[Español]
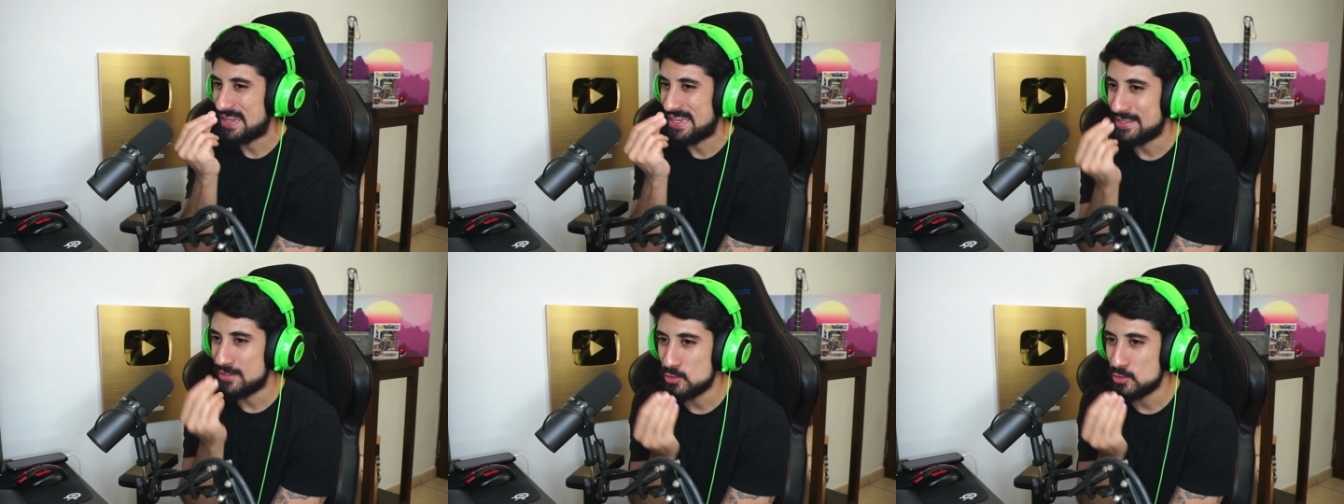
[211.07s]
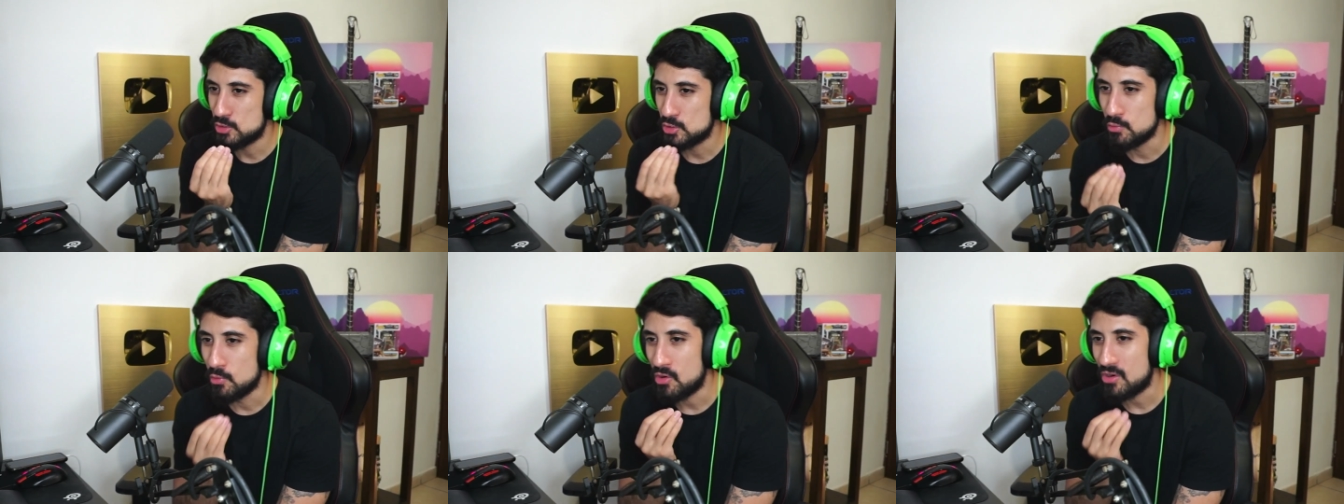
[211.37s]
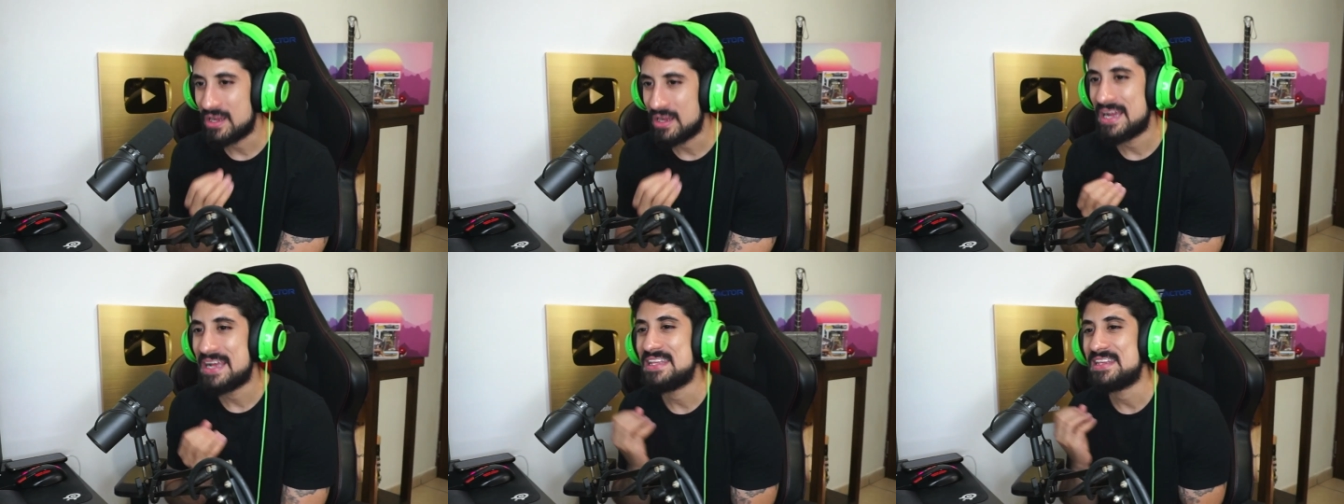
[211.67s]
en tu
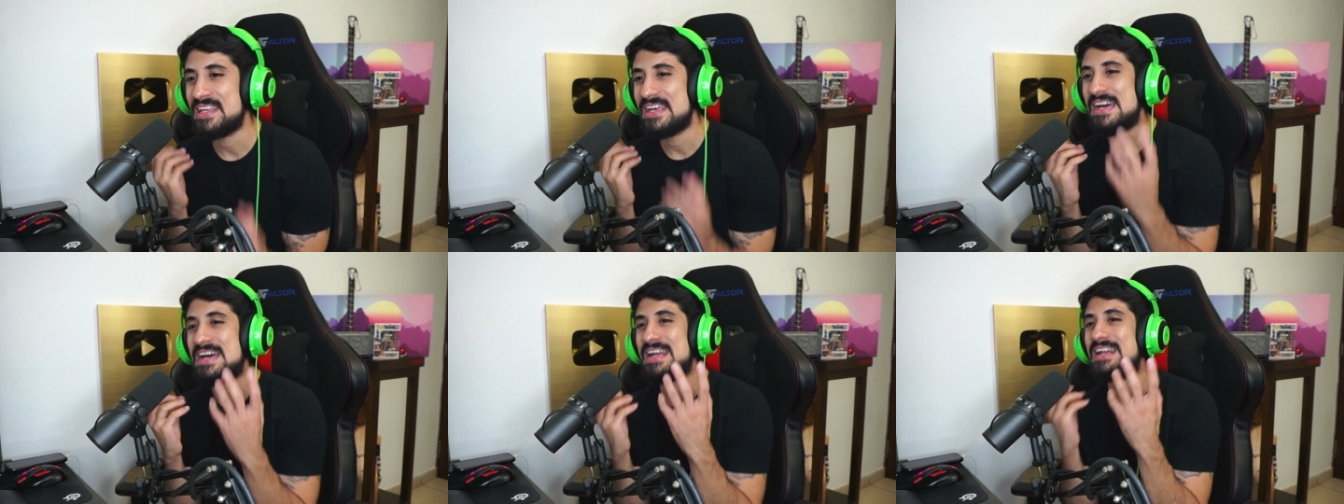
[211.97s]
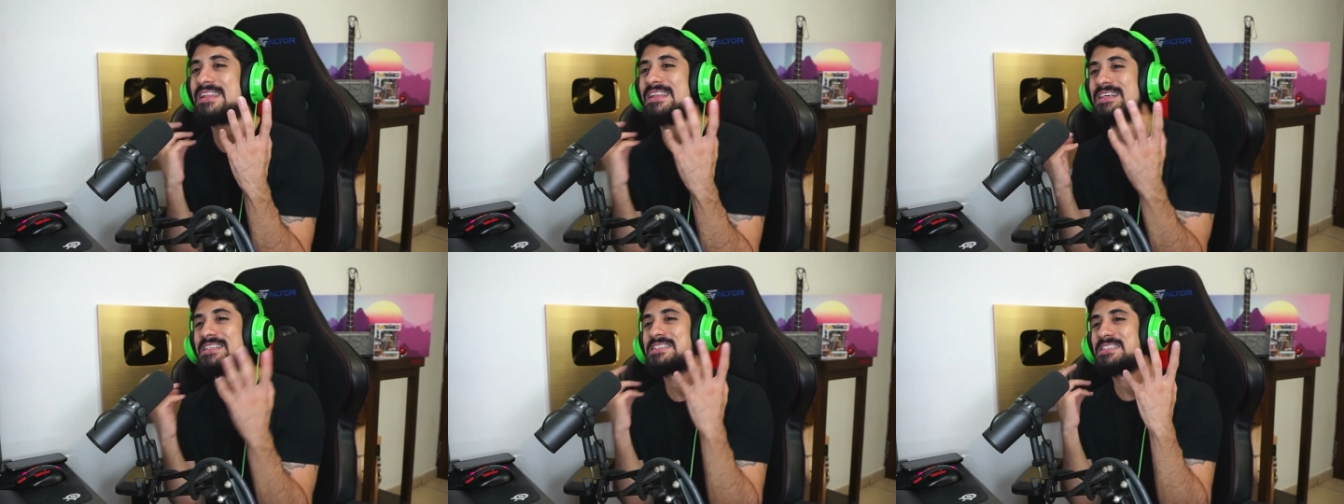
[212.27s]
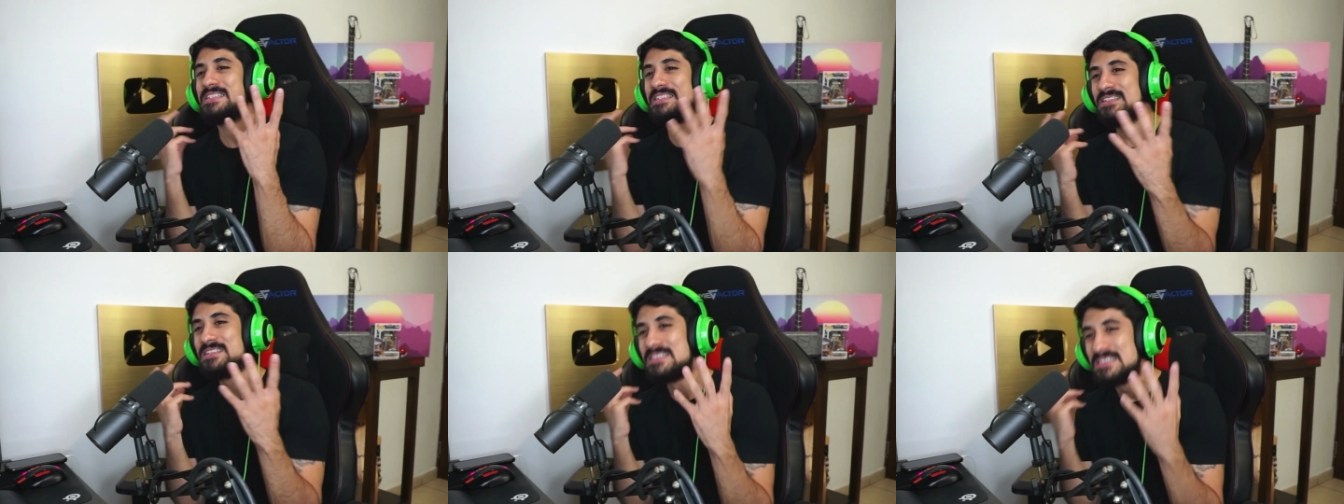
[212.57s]
boca y te arde
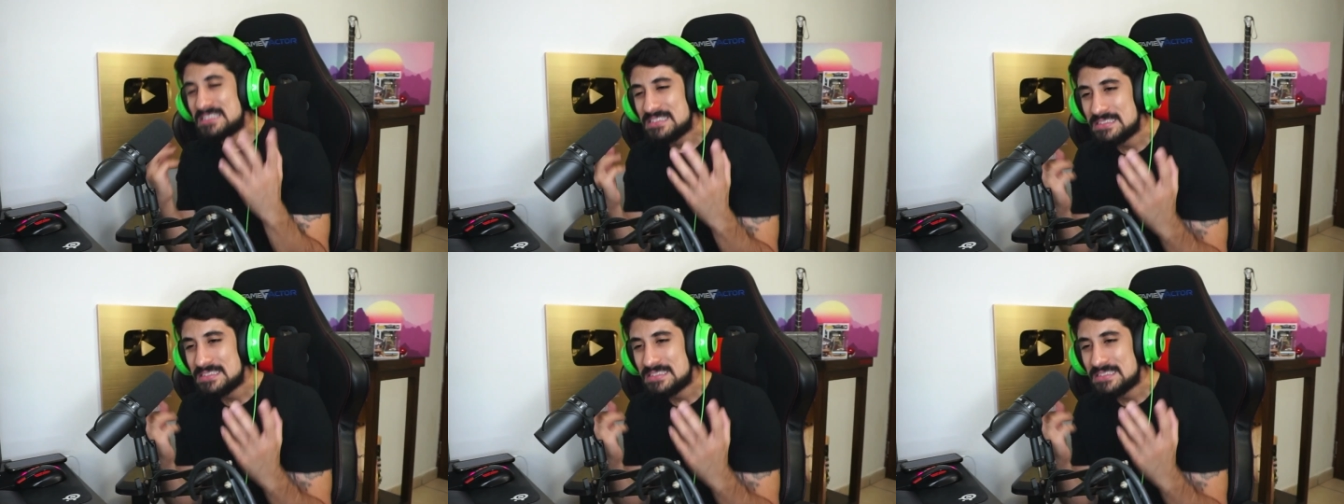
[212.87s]
así.